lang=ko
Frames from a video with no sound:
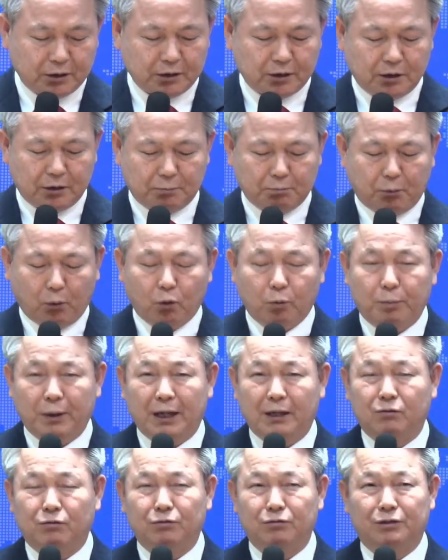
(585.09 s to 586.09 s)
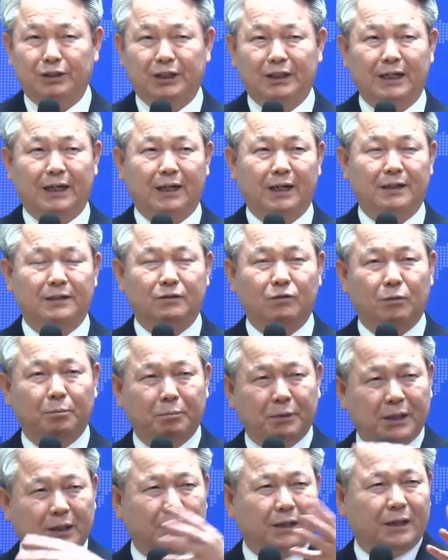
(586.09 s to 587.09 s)
이 보발꾼들이 가가지고 막
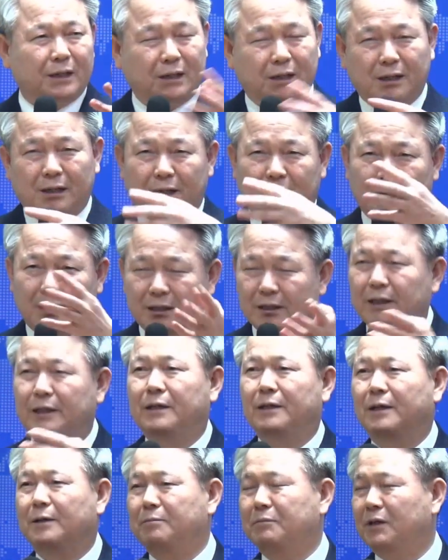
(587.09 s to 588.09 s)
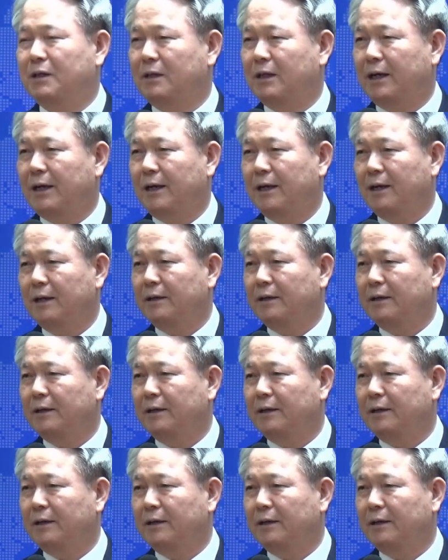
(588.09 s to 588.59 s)
얘기를 합니다.